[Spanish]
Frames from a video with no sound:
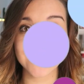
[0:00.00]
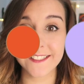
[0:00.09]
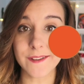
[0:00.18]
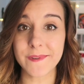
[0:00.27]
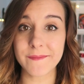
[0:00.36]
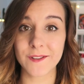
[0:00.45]

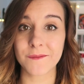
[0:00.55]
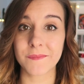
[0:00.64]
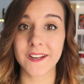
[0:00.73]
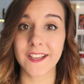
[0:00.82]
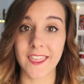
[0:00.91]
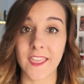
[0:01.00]
septiembre me
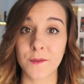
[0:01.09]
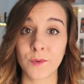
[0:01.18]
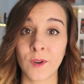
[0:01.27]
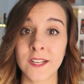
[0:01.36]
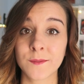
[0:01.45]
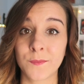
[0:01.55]
compré caja de
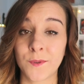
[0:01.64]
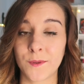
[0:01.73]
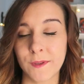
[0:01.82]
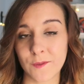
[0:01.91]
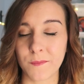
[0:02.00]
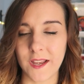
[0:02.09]
brujas por
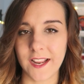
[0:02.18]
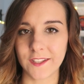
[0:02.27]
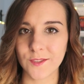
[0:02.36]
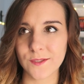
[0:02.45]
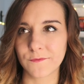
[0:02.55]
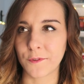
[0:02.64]
mi
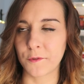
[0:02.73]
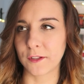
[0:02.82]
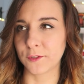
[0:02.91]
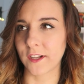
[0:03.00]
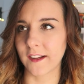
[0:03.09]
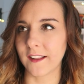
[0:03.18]
cumpleaños, fue un
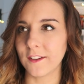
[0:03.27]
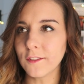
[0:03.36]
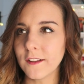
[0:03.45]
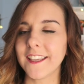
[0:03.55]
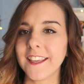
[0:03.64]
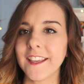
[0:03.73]
regalo
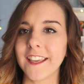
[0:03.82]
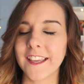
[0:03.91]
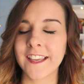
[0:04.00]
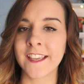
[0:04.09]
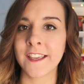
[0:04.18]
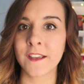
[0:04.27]
Y
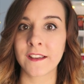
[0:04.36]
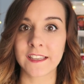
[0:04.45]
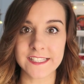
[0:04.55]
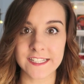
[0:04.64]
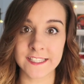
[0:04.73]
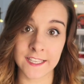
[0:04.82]
eh,
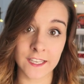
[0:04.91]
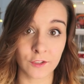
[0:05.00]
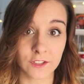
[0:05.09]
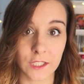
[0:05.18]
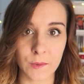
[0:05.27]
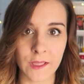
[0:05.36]
quise seguir
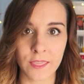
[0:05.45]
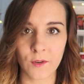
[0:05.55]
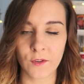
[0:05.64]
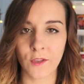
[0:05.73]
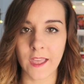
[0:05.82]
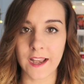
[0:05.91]

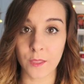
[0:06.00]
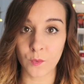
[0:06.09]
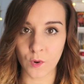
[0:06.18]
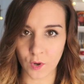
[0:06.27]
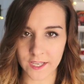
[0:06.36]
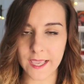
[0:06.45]
continuando la
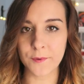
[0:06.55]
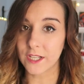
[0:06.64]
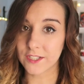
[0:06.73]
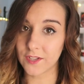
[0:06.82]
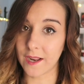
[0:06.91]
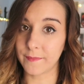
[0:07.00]
duología
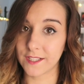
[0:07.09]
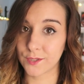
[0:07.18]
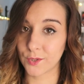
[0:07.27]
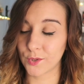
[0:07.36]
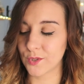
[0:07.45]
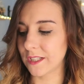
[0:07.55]
porque solamente
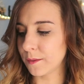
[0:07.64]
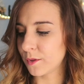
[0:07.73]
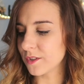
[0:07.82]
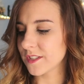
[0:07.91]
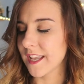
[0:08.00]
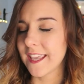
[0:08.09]
son dos
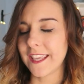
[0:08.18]
libros.